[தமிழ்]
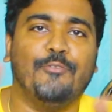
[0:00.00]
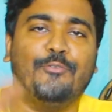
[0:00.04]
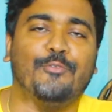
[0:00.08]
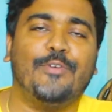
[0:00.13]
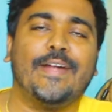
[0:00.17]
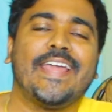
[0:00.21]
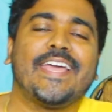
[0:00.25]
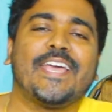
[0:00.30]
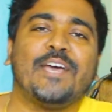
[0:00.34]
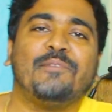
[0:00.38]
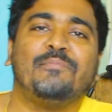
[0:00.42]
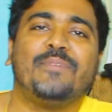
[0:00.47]

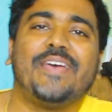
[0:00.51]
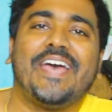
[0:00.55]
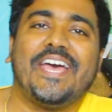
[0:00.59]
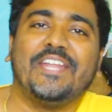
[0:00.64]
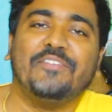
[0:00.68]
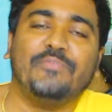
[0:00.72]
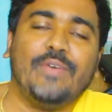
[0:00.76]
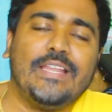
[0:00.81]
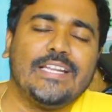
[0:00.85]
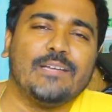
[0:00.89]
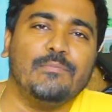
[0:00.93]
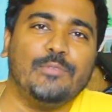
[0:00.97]
வணக்கம்
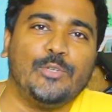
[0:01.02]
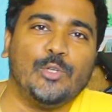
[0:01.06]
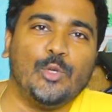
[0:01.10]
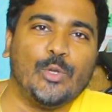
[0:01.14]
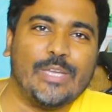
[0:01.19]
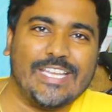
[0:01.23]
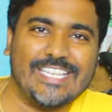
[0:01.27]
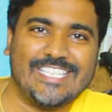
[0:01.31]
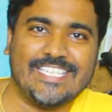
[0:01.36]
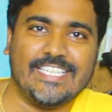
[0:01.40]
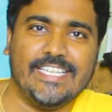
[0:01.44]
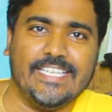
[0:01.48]
அண்ட் வெல்கம் டு
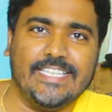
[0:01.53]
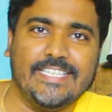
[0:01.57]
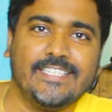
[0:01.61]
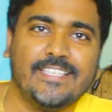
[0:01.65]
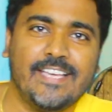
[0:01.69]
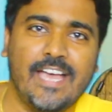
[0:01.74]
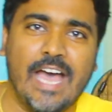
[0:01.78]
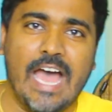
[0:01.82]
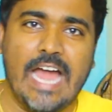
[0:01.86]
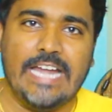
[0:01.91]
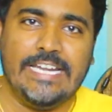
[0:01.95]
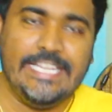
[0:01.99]
கிச்சடி
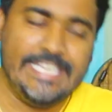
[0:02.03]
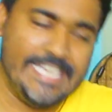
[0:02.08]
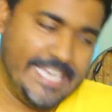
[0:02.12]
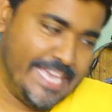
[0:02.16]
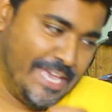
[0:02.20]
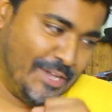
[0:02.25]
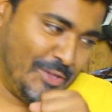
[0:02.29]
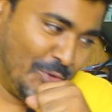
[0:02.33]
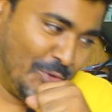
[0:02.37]
அடியே